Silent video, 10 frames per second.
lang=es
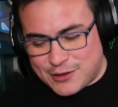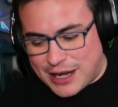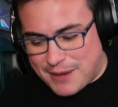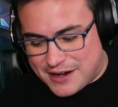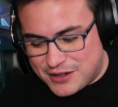la
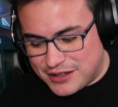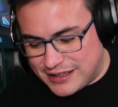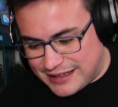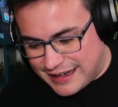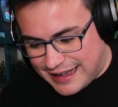mano
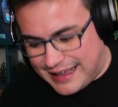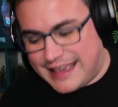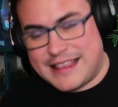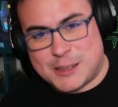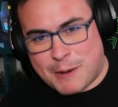y
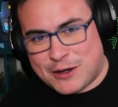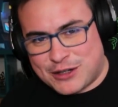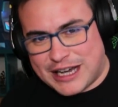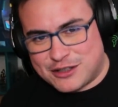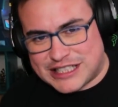disparo con
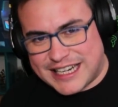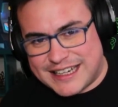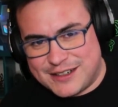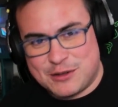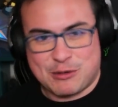la otra.
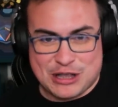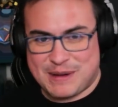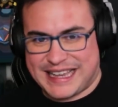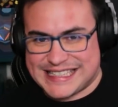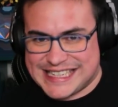Cuando me
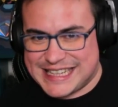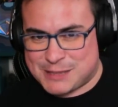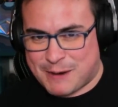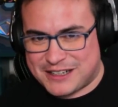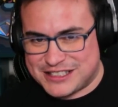quede sin
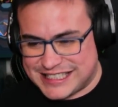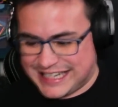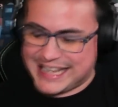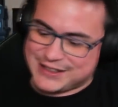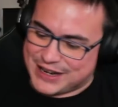disparos,
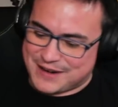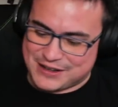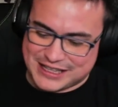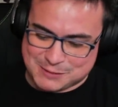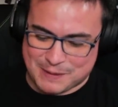quito la mano
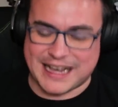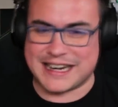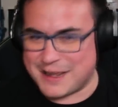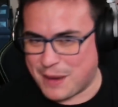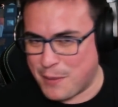de disparar
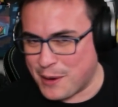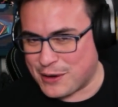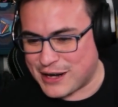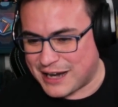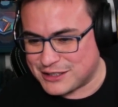y me muevo
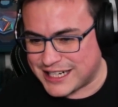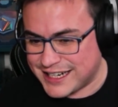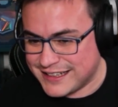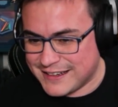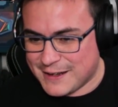con la otra.
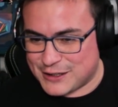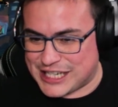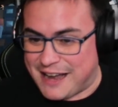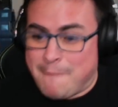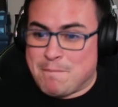O
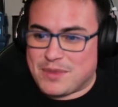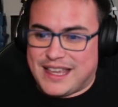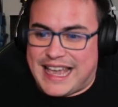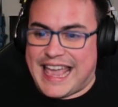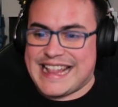sea,
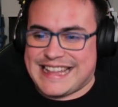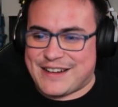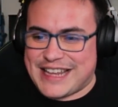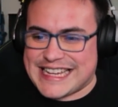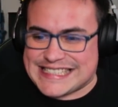en
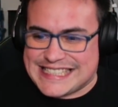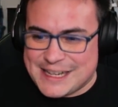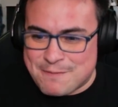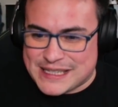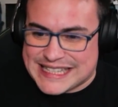teoría,
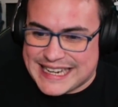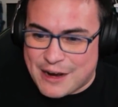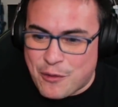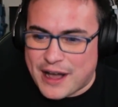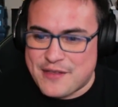siempre estaría
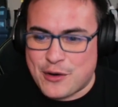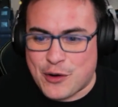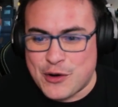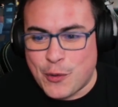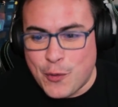jugando
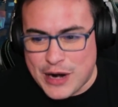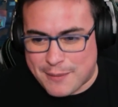con una